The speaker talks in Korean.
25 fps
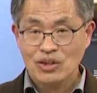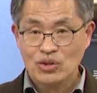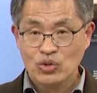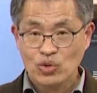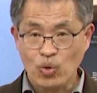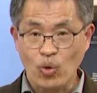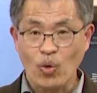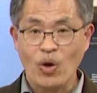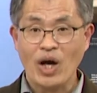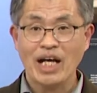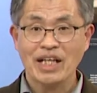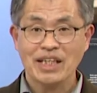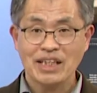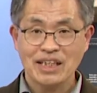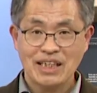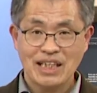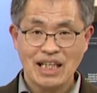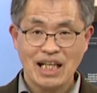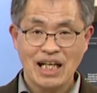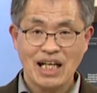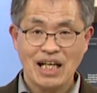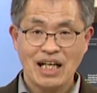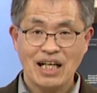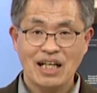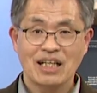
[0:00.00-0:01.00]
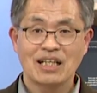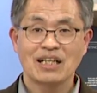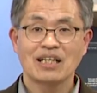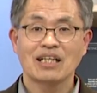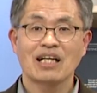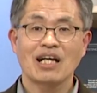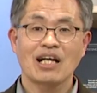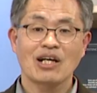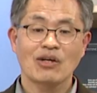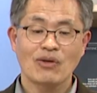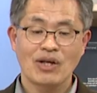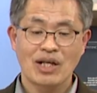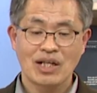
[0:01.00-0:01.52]
도학이다.
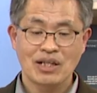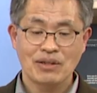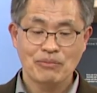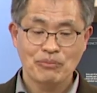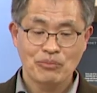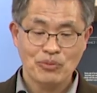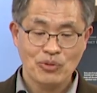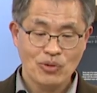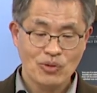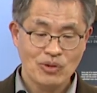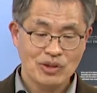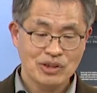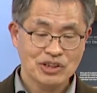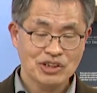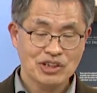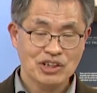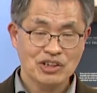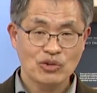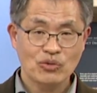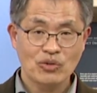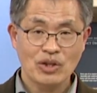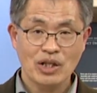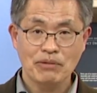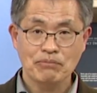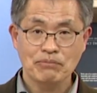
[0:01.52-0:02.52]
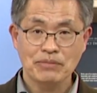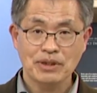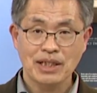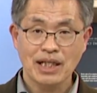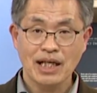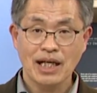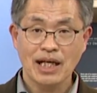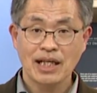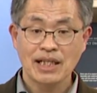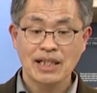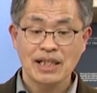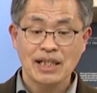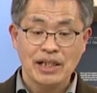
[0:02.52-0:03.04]
라고 하는 표현을 쓰기도
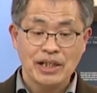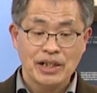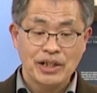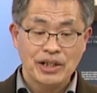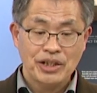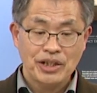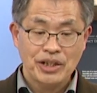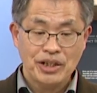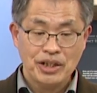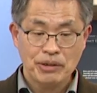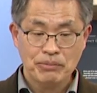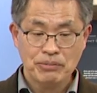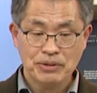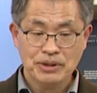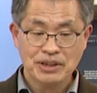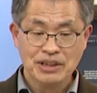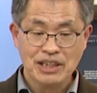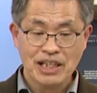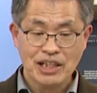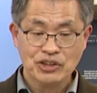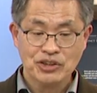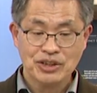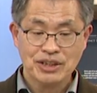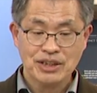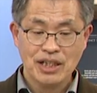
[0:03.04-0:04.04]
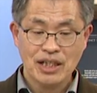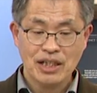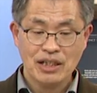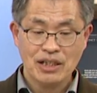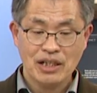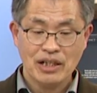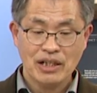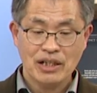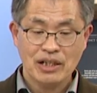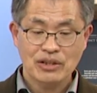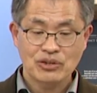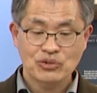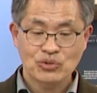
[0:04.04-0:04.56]
합니다. 이번
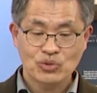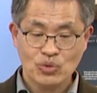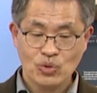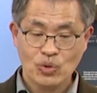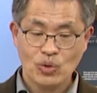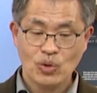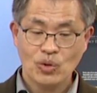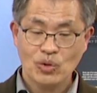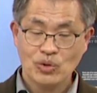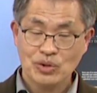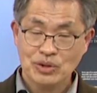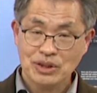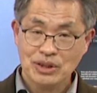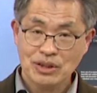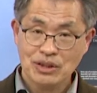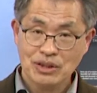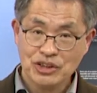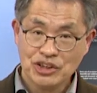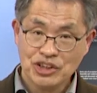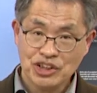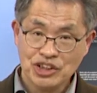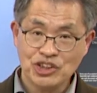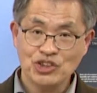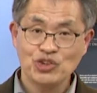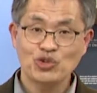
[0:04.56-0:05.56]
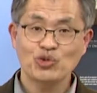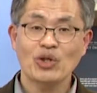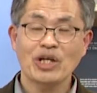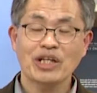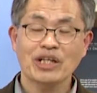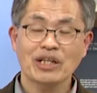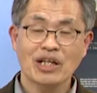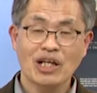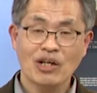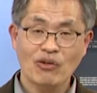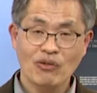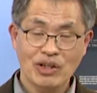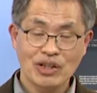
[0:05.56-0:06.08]
차스에 주로 저는
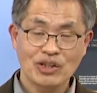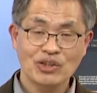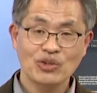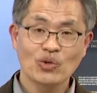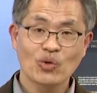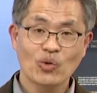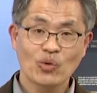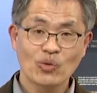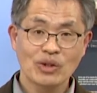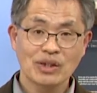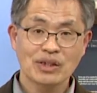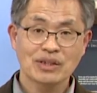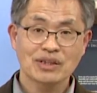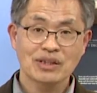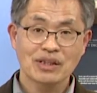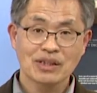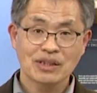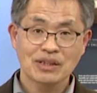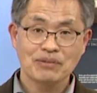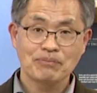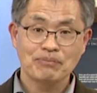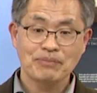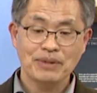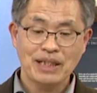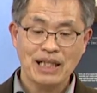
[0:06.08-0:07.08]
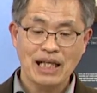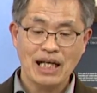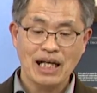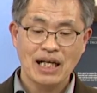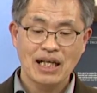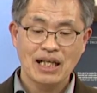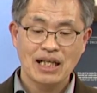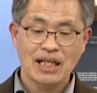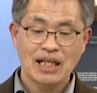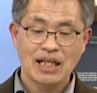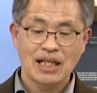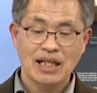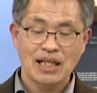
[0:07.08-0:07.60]
신약이라고 하는 용어를 쓸 겁니다.
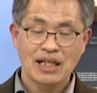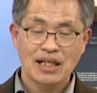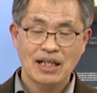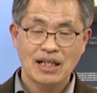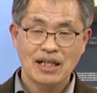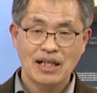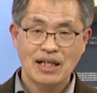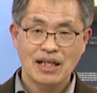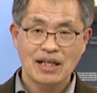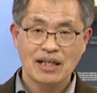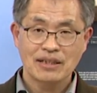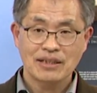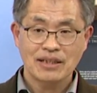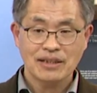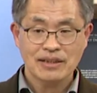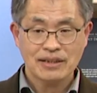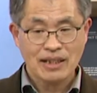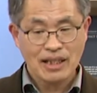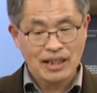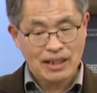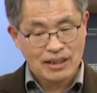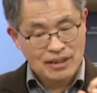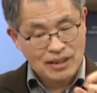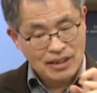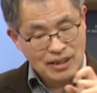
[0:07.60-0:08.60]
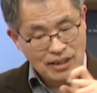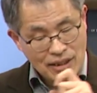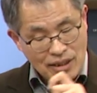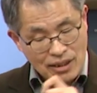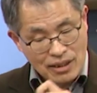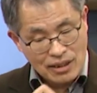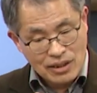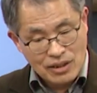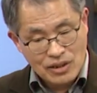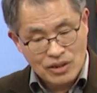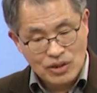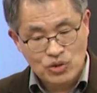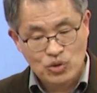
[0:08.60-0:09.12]
근데
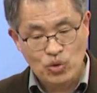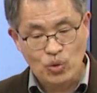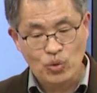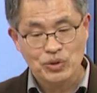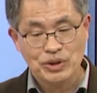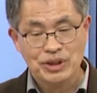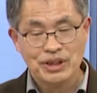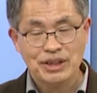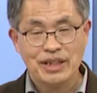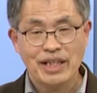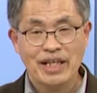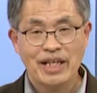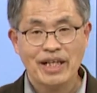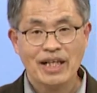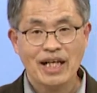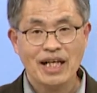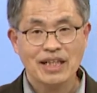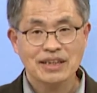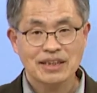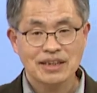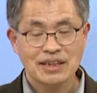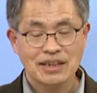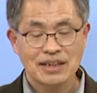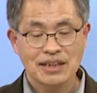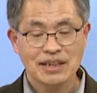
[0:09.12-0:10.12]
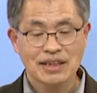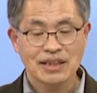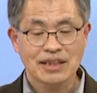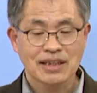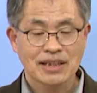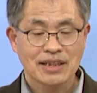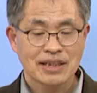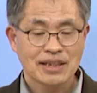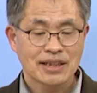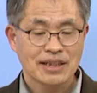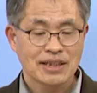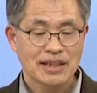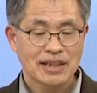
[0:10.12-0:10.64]
그조시대에 가서는
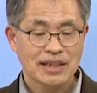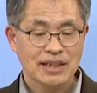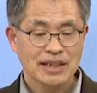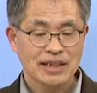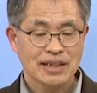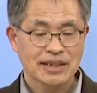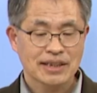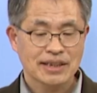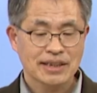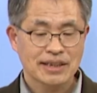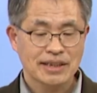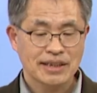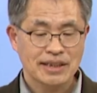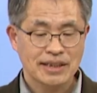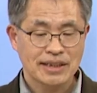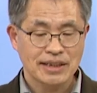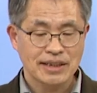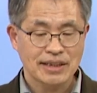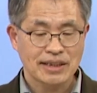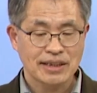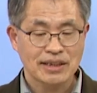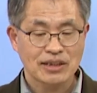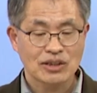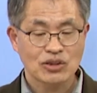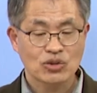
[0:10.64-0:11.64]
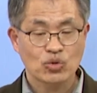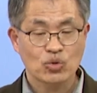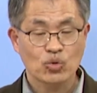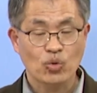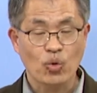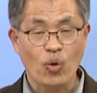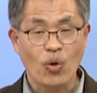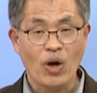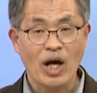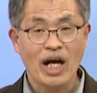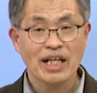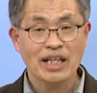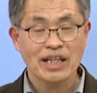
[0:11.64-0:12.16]
그
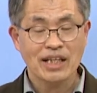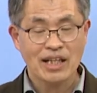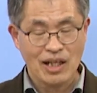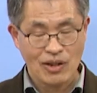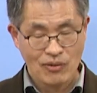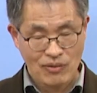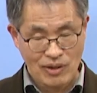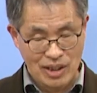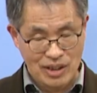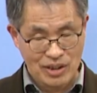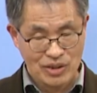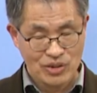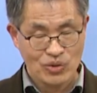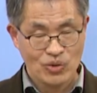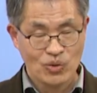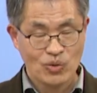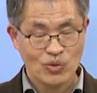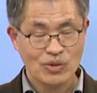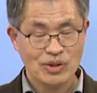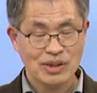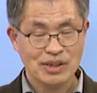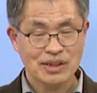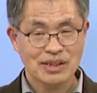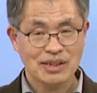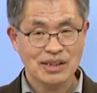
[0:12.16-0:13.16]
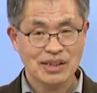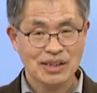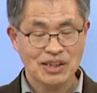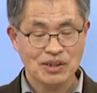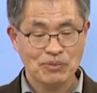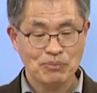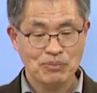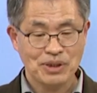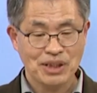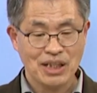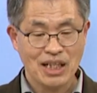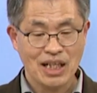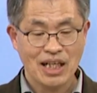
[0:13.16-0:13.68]
도학이라고 하는 용어를 쓸
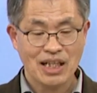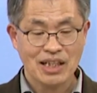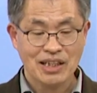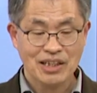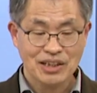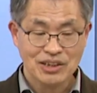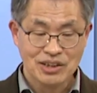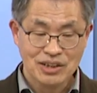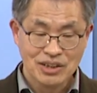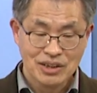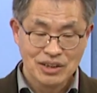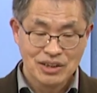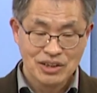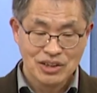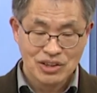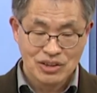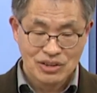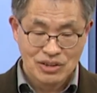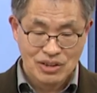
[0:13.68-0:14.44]
겁니다. 그래서